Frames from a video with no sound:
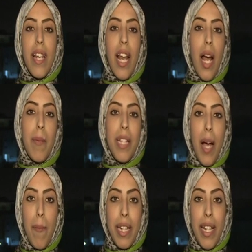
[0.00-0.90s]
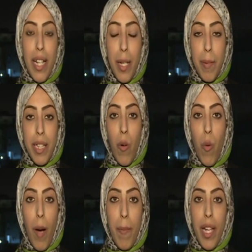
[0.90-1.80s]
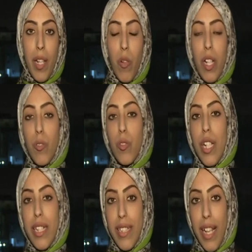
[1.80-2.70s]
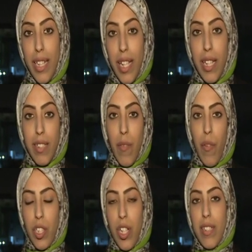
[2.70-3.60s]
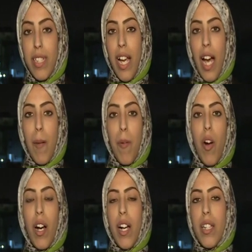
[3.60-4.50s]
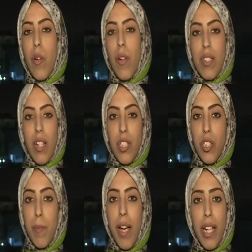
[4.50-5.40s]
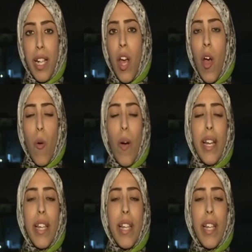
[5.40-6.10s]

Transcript: أيضا العميد أحمد العريبي نوه بأنه لا توجد لديه صفحة شخصية على مواقع التواصل الاجتماعي